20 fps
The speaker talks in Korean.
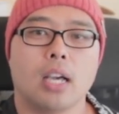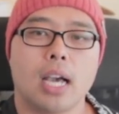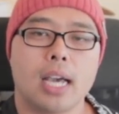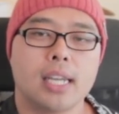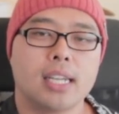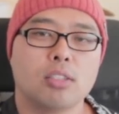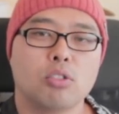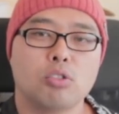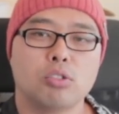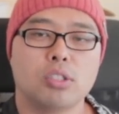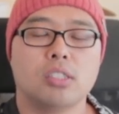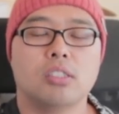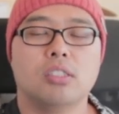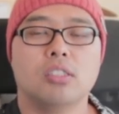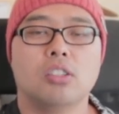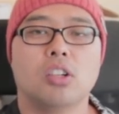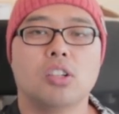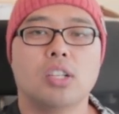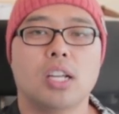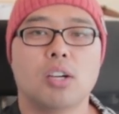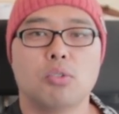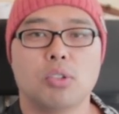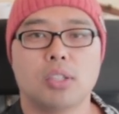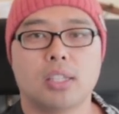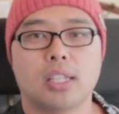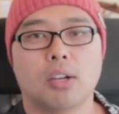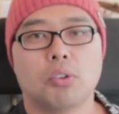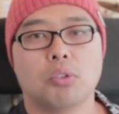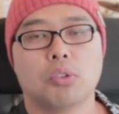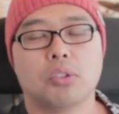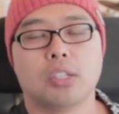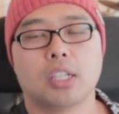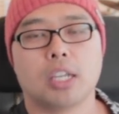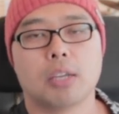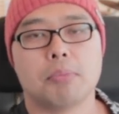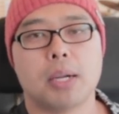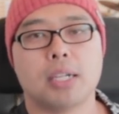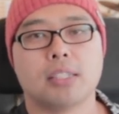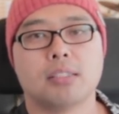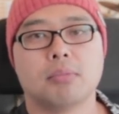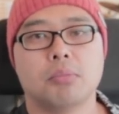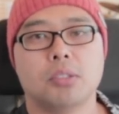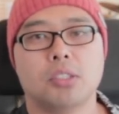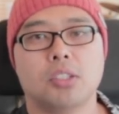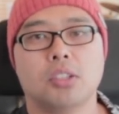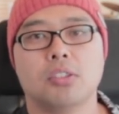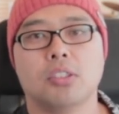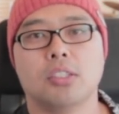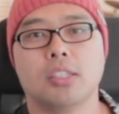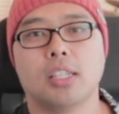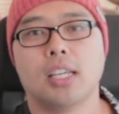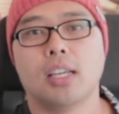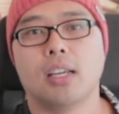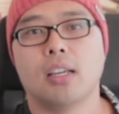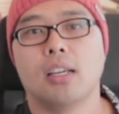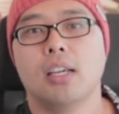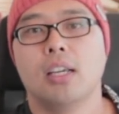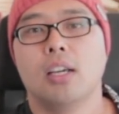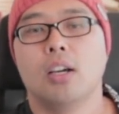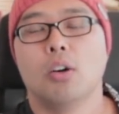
하나둘씩 늘어나고 있다고 그렇게 말씀드렸는데